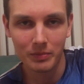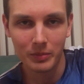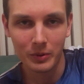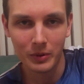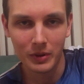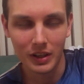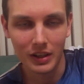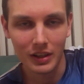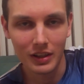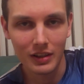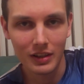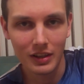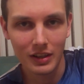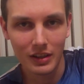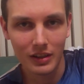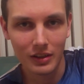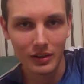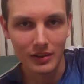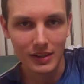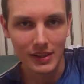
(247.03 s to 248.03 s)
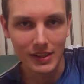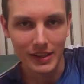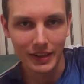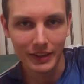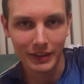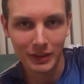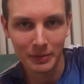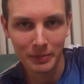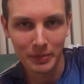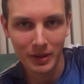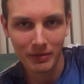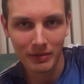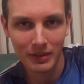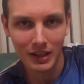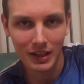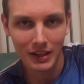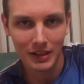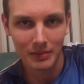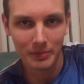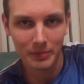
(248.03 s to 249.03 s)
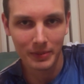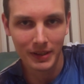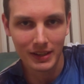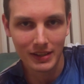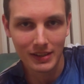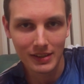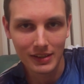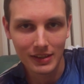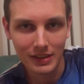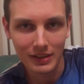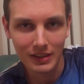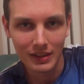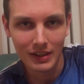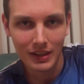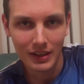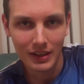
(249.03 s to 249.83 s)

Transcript: bookingi, koncerty, prawda, imprezy,